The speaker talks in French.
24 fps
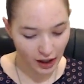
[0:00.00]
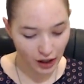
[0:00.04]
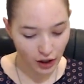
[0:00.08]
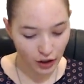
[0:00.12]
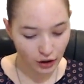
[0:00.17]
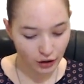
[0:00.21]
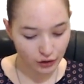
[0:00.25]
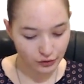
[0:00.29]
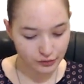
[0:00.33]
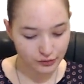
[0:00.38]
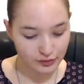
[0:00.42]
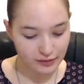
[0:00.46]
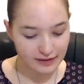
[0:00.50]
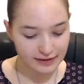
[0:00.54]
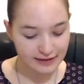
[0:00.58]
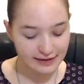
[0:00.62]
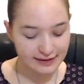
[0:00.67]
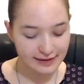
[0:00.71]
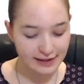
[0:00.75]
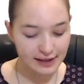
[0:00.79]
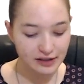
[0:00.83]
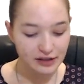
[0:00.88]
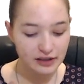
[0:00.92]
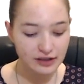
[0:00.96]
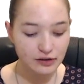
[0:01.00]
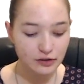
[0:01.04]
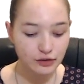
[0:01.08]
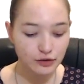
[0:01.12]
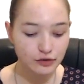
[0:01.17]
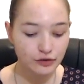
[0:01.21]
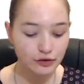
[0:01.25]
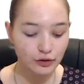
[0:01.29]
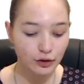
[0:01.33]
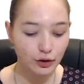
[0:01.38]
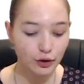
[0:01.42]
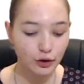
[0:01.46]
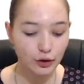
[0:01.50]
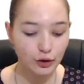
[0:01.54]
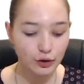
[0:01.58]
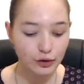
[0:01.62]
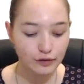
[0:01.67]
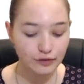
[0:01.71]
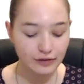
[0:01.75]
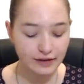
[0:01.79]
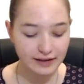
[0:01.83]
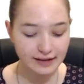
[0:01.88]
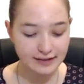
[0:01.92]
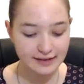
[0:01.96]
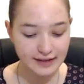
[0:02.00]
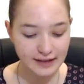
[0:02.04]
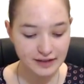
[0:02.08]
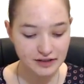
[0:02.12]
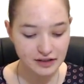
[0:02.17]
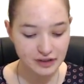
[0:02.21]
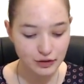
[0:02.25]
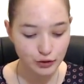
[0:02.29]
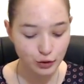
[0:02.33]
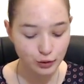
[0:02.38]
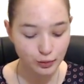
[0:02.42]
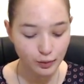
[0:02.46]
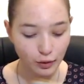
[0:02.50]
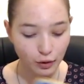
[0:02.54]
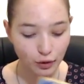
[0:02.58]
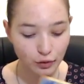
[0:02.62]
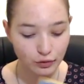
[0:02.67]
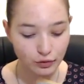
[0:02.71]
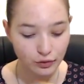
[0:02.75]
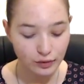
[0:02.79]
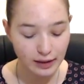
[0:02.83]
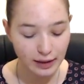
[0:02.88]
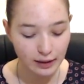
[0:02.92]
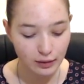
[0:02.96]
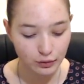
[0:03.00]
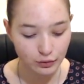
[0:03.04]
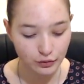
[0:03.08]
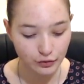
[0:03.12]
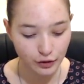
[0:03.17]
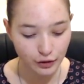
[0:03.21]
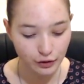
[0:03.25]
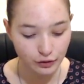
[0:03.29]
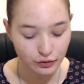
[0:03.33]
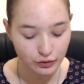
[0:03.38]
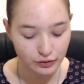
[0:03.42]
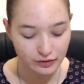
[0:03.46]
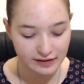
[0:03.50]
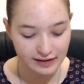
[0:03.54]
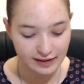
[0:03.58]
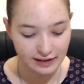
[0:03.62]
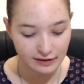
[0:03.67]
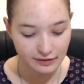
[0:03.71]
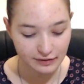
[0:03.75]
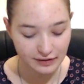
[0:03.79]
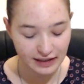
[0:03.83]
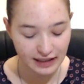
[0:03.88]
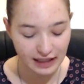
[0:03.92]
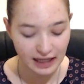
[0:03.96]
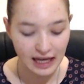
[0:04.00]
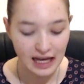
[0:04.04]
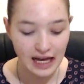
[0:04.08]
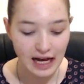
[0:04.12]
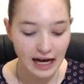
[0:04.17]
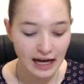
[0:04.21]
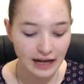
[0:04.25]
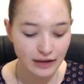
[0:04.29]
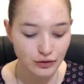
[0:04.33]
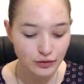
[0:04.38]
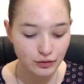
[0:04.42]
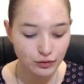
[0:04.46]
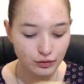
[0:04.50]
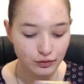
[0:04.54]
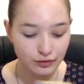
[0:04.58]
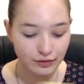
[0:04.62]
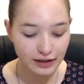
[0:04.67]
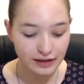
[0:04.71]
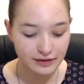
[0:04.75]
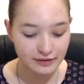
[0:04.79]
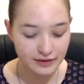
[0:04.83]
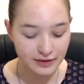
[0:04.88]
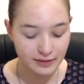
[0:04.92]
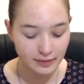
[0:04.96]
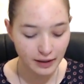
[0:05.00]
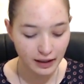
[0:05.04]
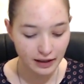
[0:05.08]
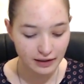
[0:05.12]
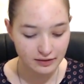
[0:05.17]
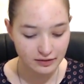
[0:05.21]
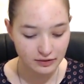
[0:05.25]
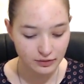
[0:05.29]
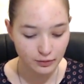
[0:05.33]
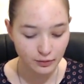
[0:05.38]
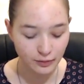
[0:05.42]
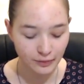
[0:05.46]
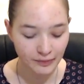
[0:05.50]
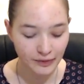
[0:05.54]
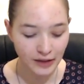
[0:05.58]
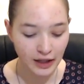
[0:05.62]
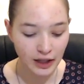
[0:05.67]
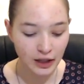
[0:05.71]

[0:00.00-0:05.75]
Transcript: Ensuite, il s'agit de se relever, il s'agit de prendre de la hauteur, de s'élever à de nouvelles vibrations,